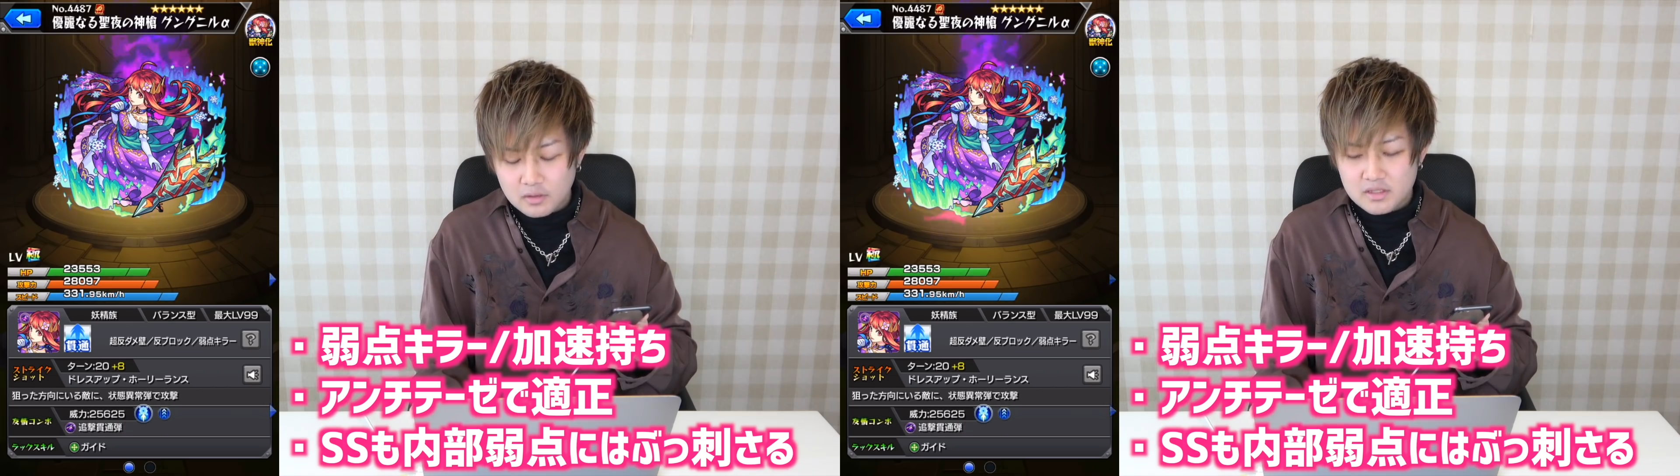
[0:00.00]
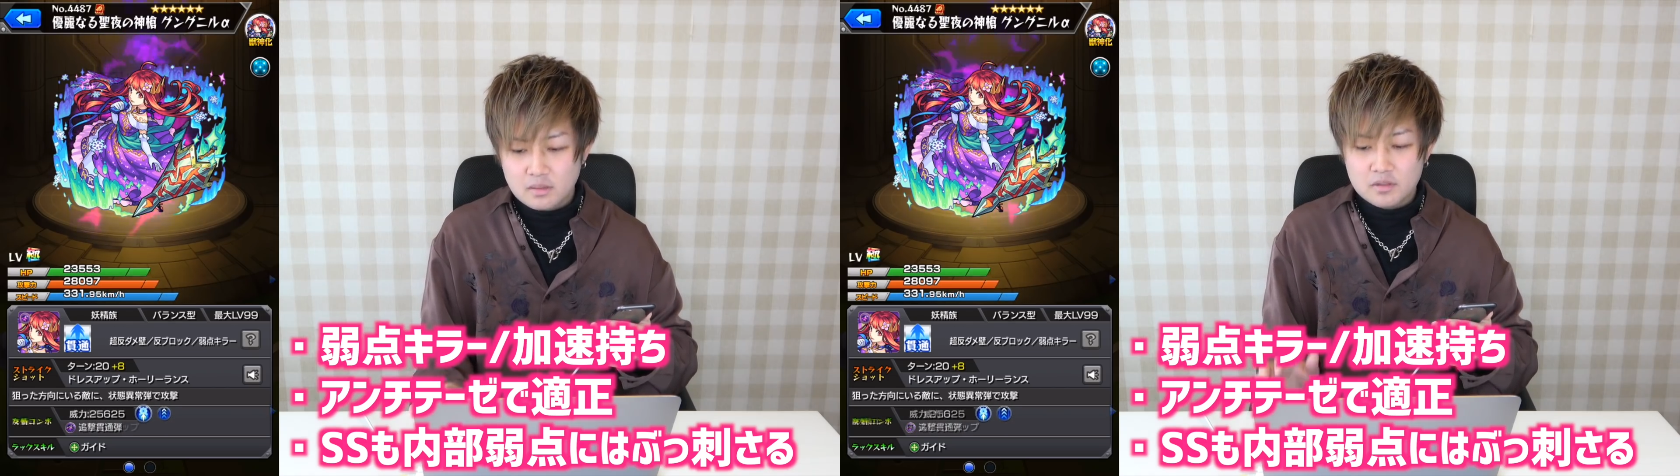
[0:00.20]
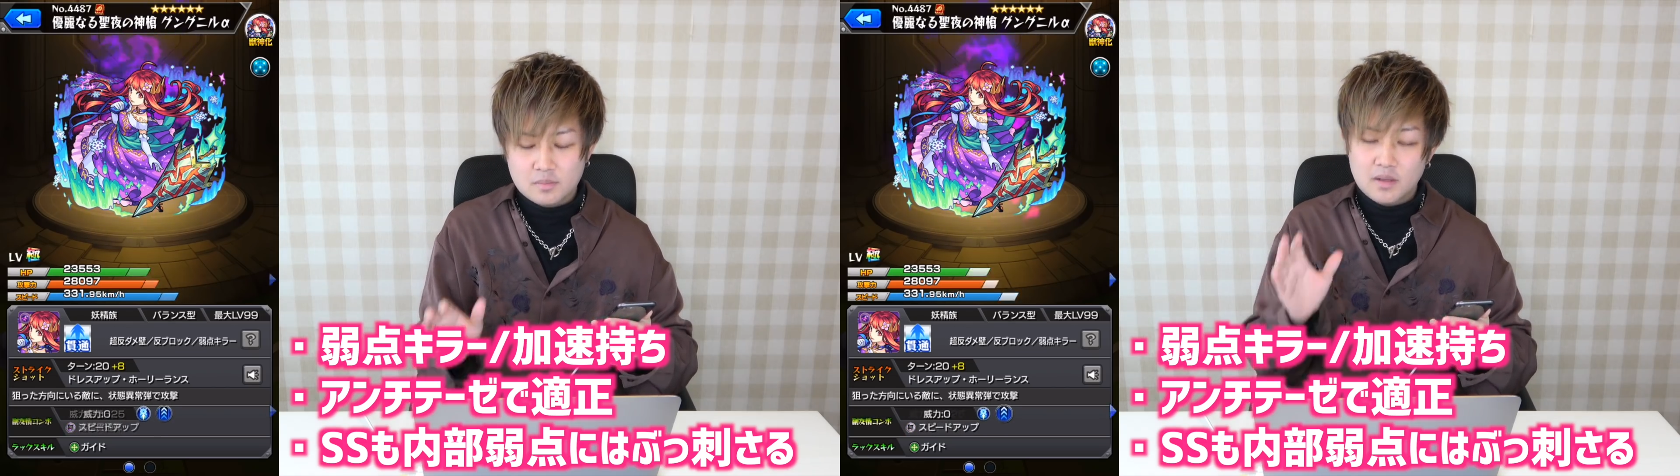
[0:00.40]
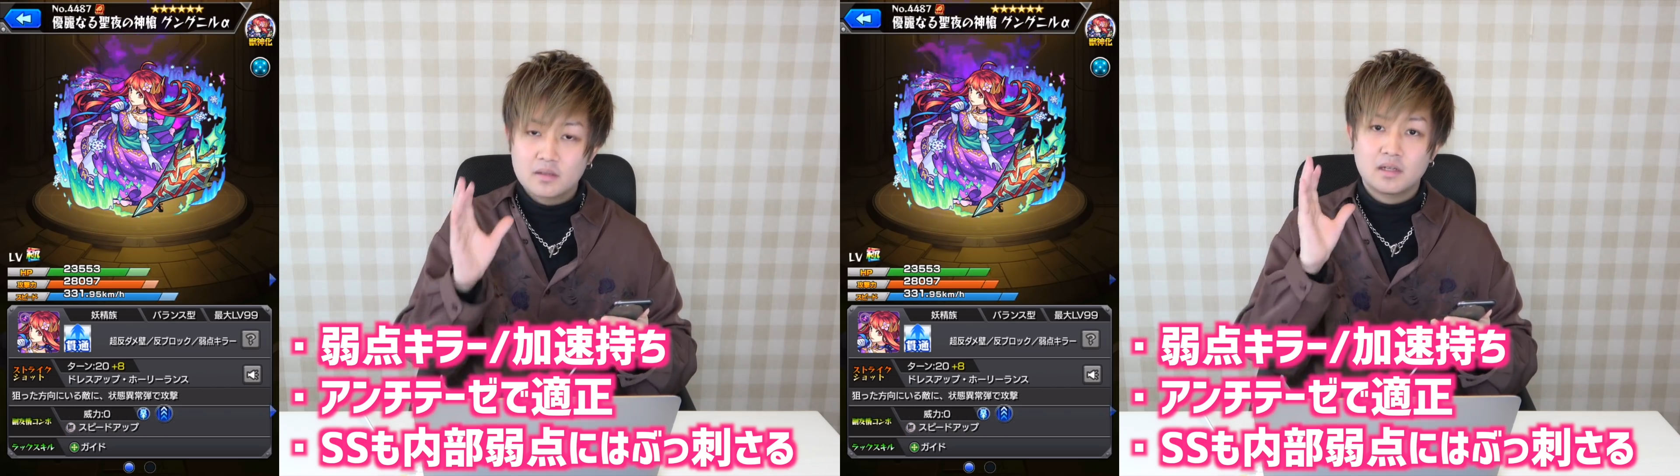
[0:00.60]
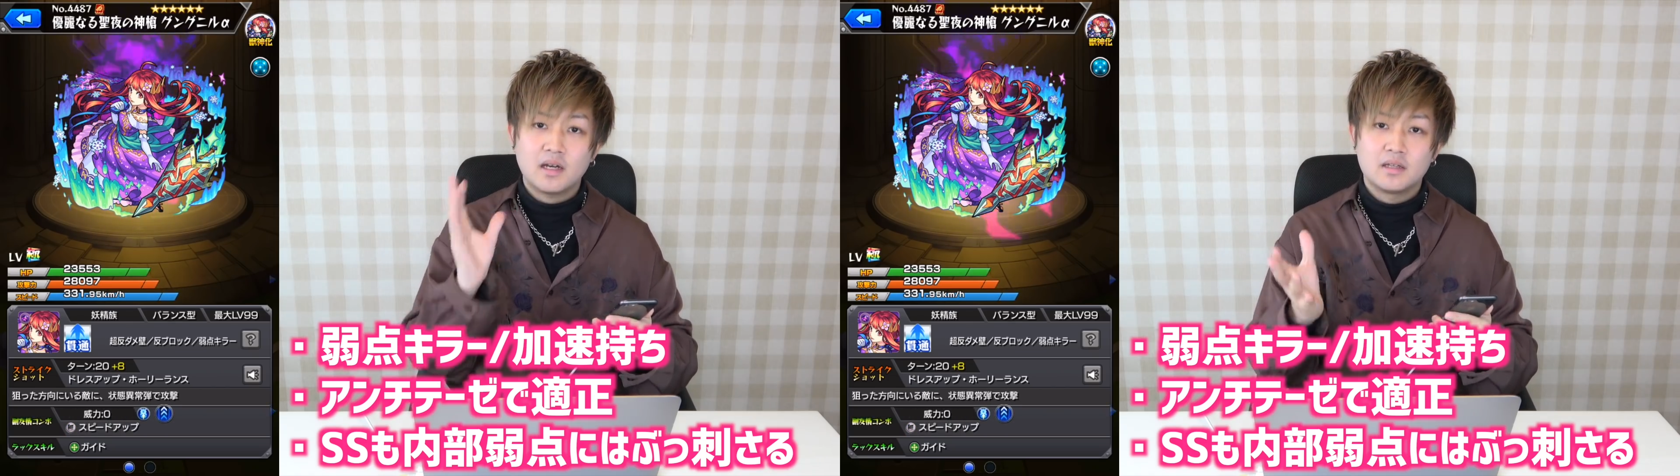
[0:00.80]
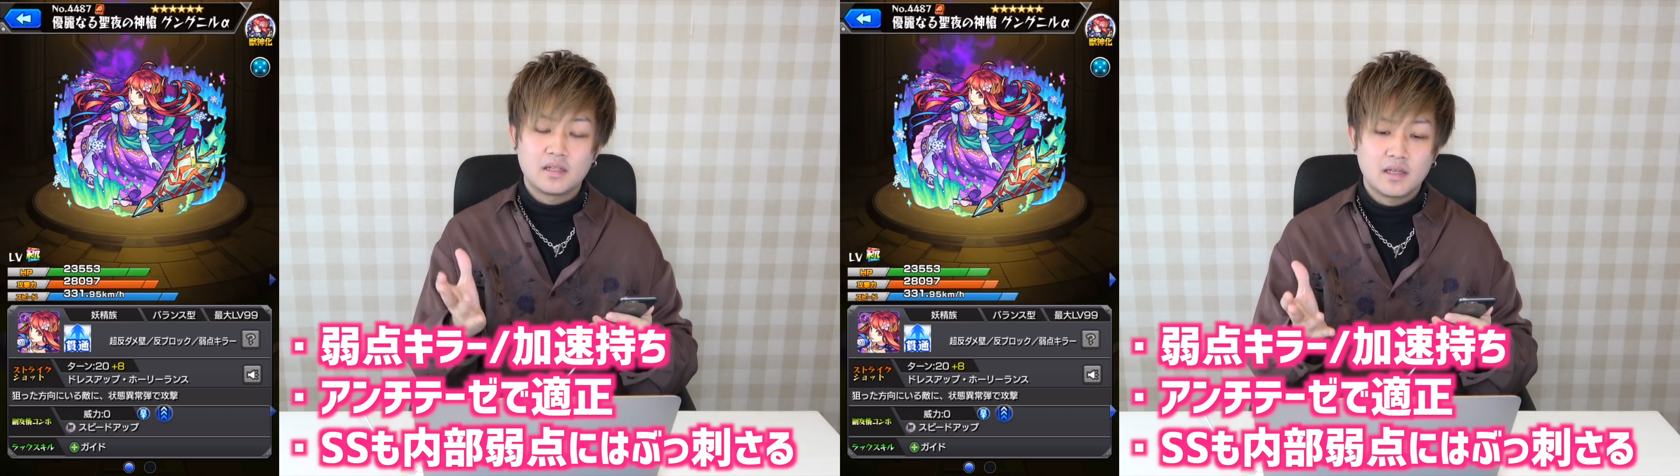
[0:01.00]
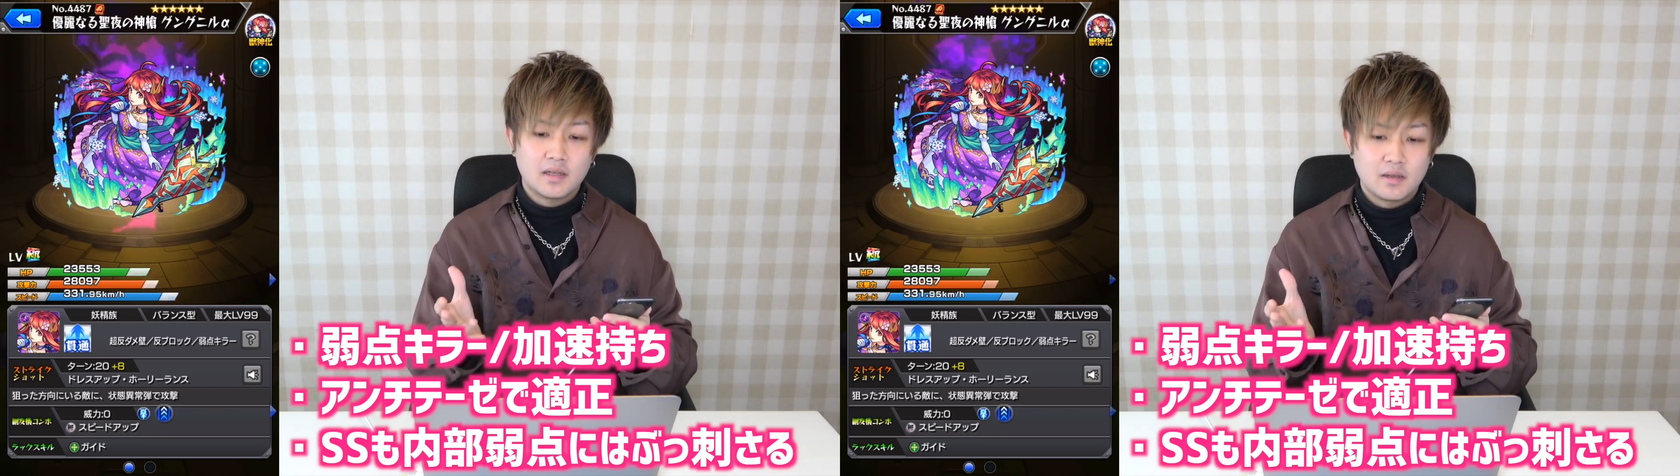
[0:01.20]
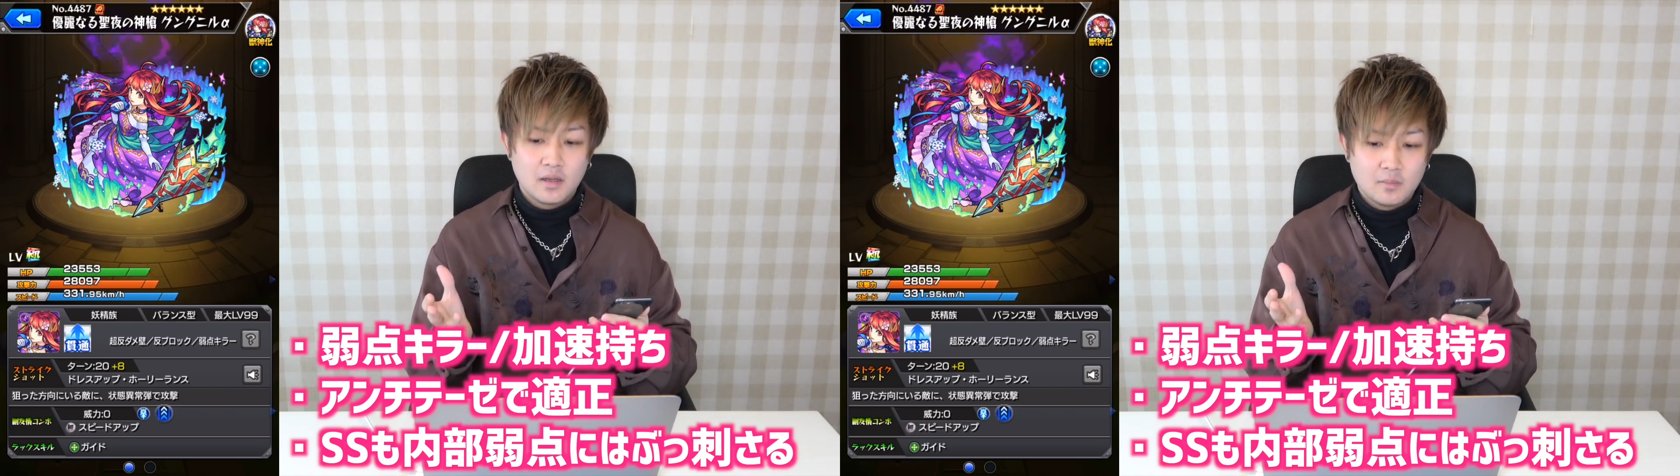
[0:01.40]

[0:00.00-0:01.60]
当に全部スペック高いんで